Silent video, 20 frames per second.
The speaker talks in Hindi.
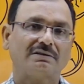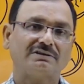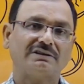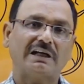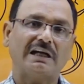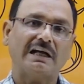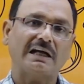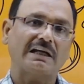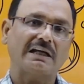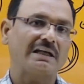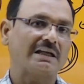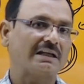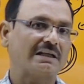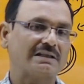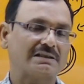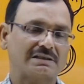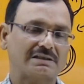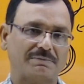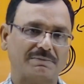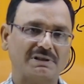जहांगीर
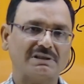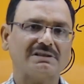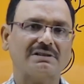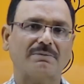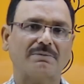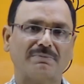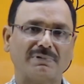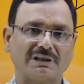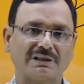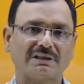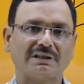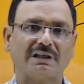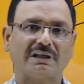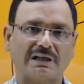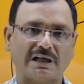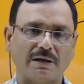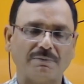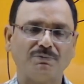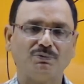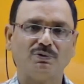के समय संबंध
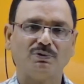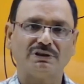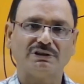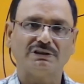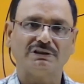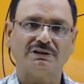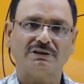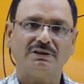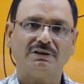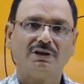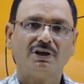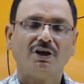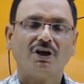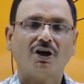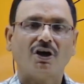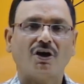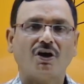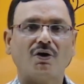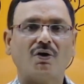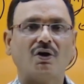खराब हुए थे
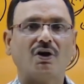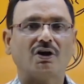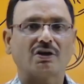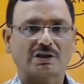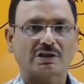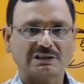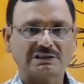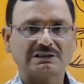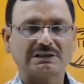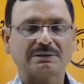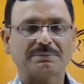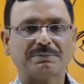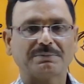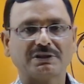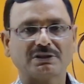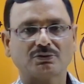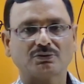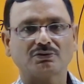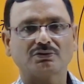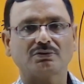और औरंगजेब
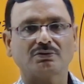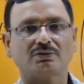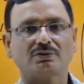ने तो